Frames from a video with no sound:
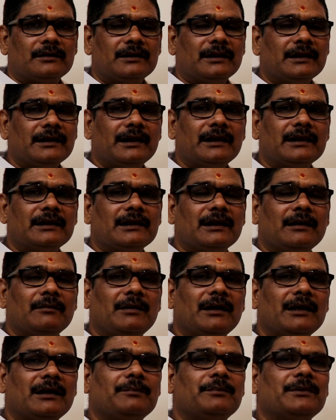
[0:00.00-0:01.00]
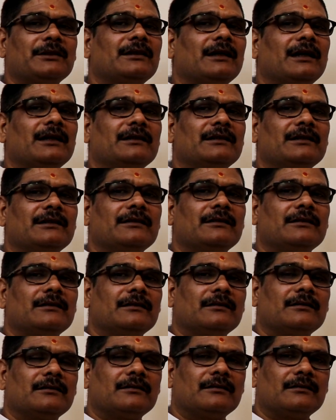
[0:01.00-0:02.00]
ये नहीं कि हमारे पिताजी
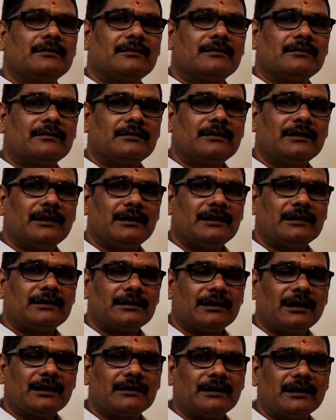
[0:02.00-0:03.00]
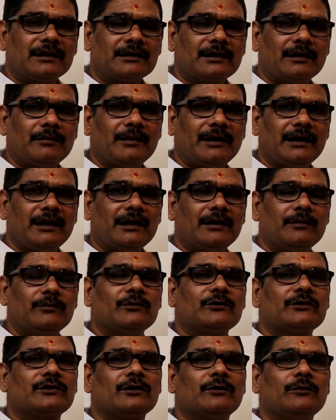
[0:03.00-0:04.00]
ने इतना धन कमाया
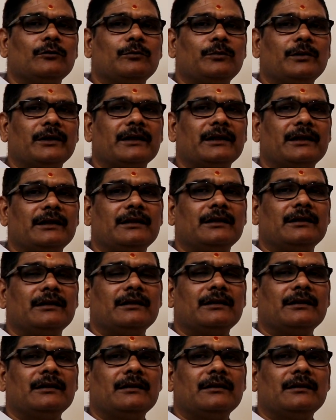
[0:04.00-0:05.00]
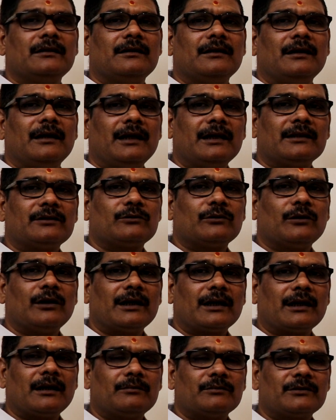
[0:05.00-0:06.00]
हम उसके ऊपर ही ऐसो
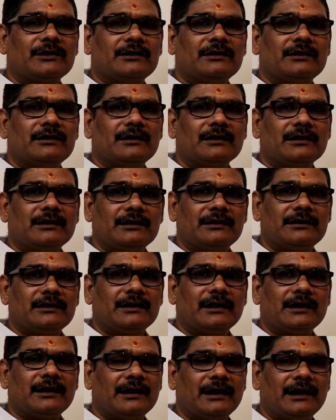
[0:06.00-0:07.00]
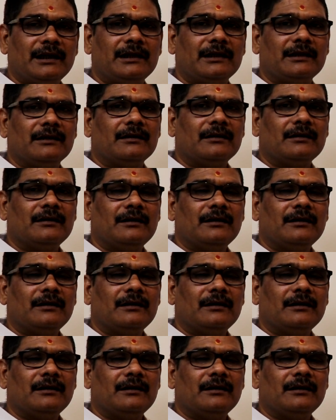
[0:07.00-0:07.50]
आराम की ज़िंदगी जी रहे नहीं